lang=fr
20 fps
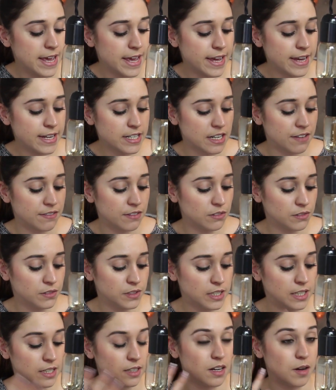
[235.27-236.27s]
et j'avais
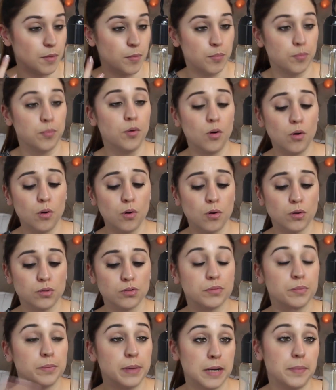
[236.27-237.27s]
envie d'un beau,
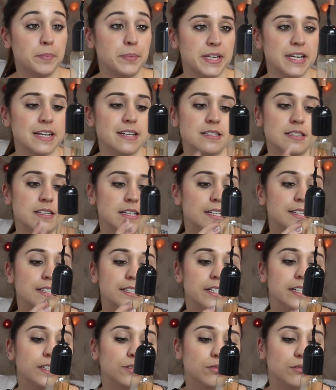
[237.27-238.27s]
d'une belle pièce et
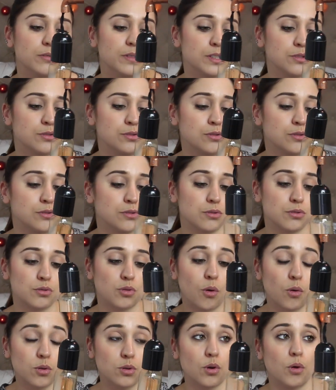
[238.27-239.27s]
je l'ai trouvée juste
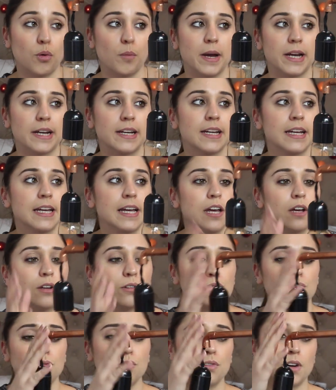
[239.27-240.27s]
trop trop belle.
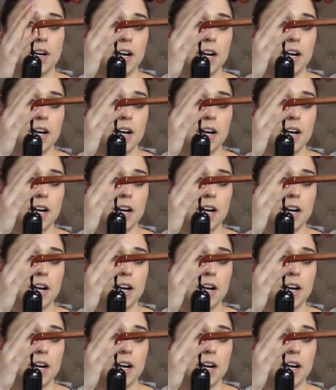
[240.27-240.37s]
Donc